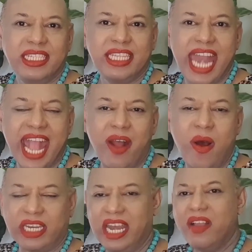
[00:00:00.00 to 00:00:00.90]
แสดงออ
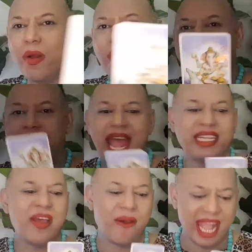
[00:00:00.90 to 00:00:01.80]
กในเรื่องของความรัก
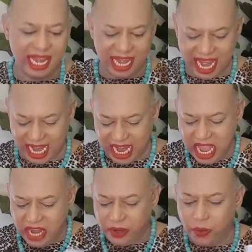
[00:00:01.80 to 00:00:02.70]
ต่อกันใน
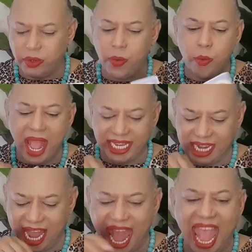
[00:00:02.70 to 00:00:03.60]
ทุกๆวัน
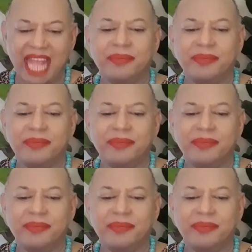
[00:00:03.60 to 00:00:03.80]
ค่ะ